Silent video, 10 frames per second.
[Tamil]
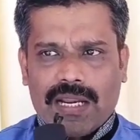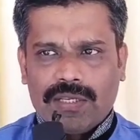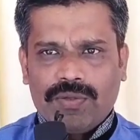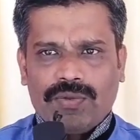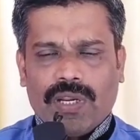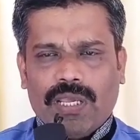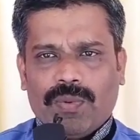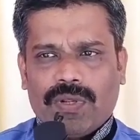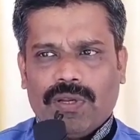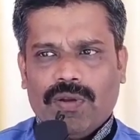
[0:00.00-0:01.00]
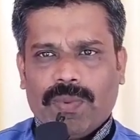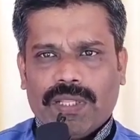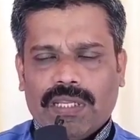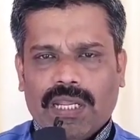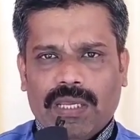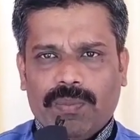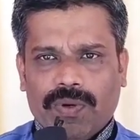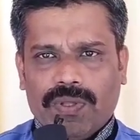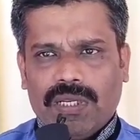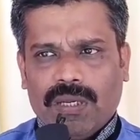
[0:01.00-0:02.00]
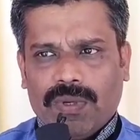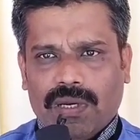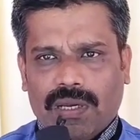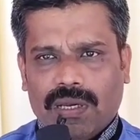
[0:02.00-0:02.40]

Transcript: அரசு துறையை பொறுத்தளவுக்கு பார்த்தீங்கன்னா இப்போ வந்து நம்ம